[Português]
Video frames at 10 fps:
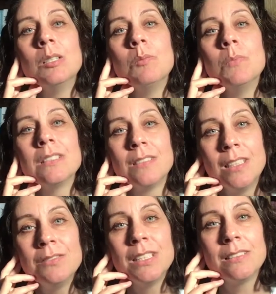Mas
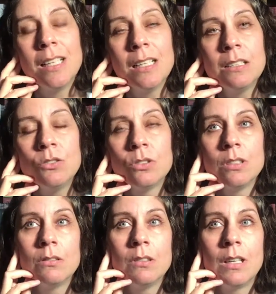na verdade,
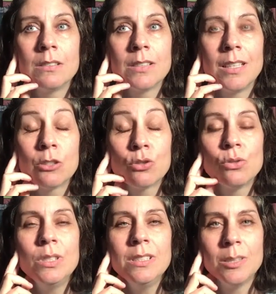as
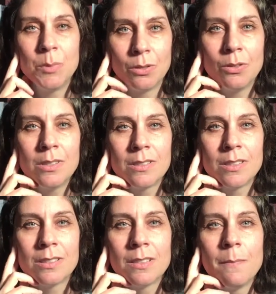relações
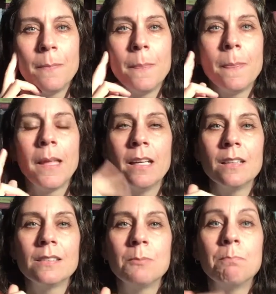amorosas
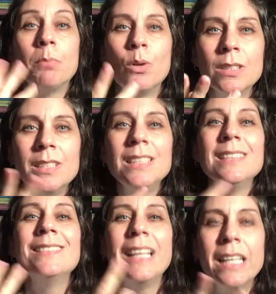elas podem e
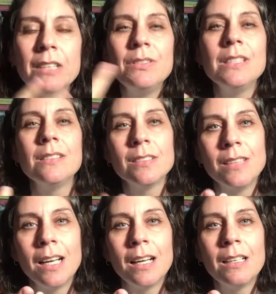devem se
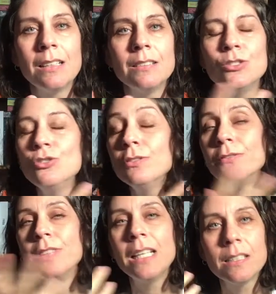dar de
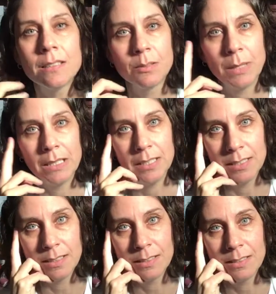diversas
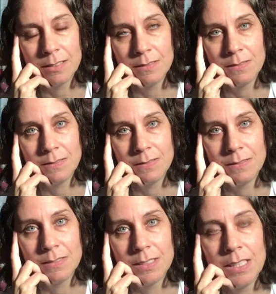maneiras.
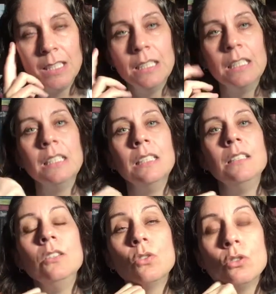
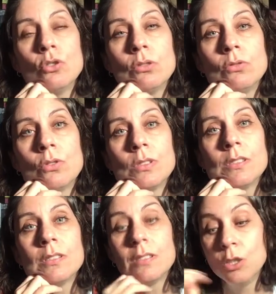E hoje eu
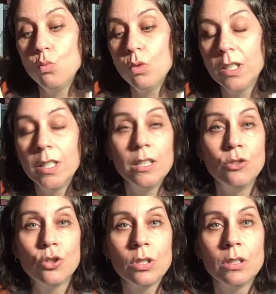trouxe assim um
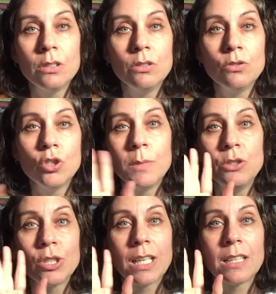kit de
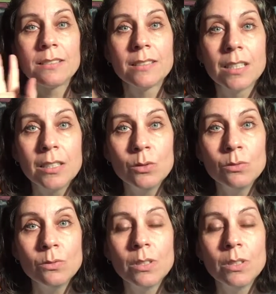medicação